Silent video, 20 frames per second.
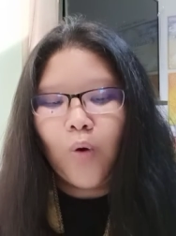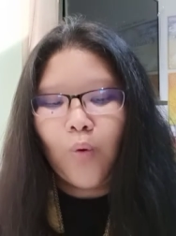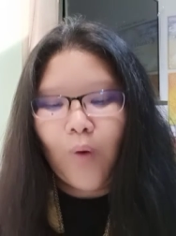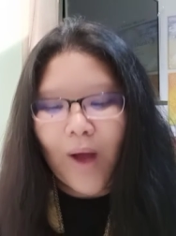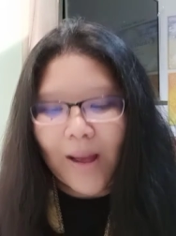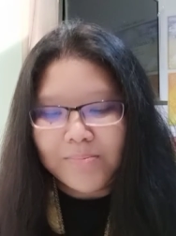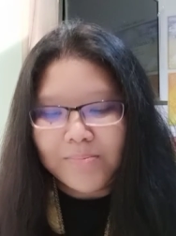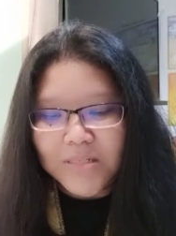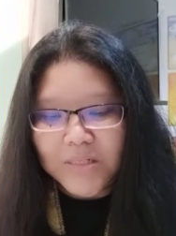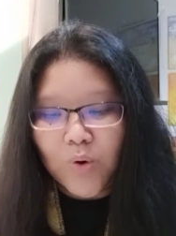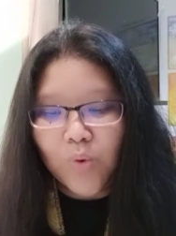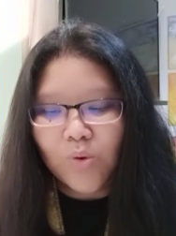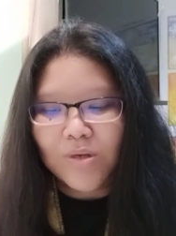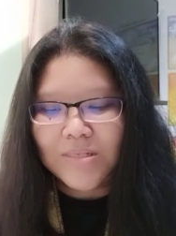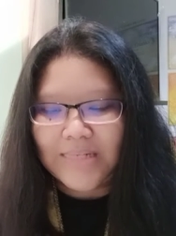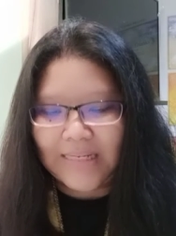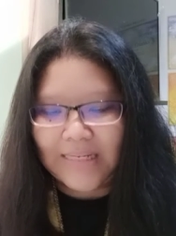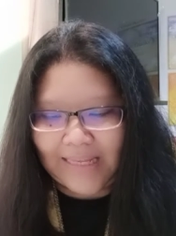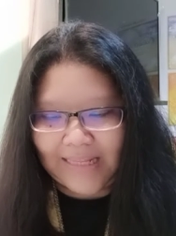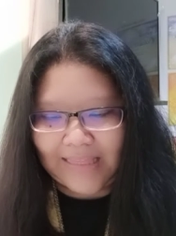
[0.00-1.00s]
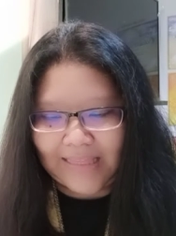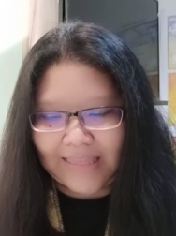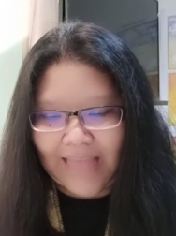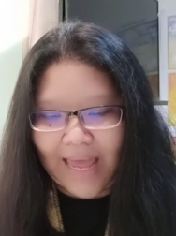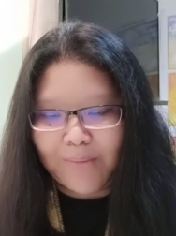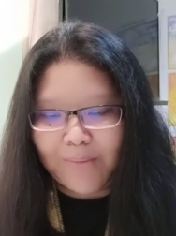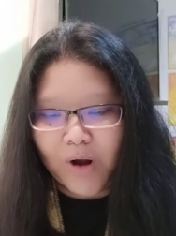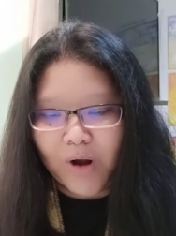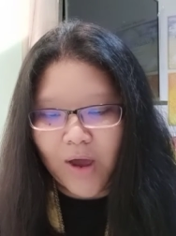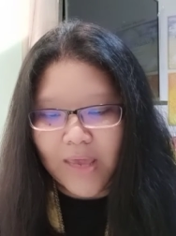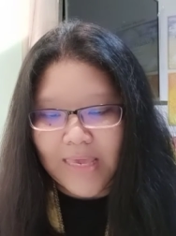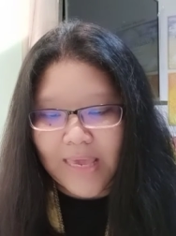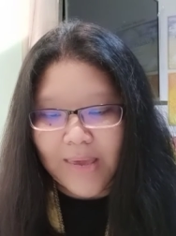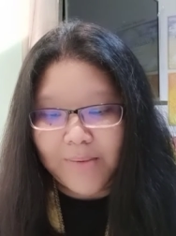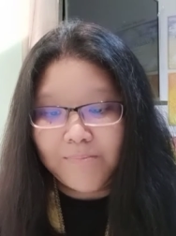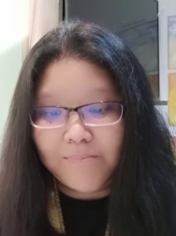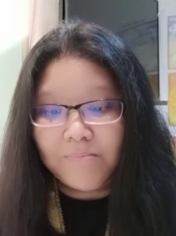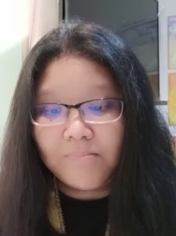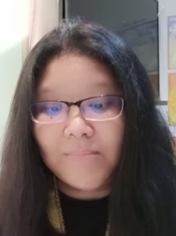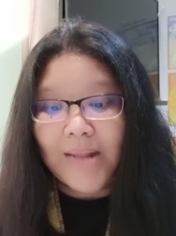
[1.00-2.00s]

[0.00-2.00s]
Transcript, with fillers: ความสุขจะติดตามรอยยิ้ม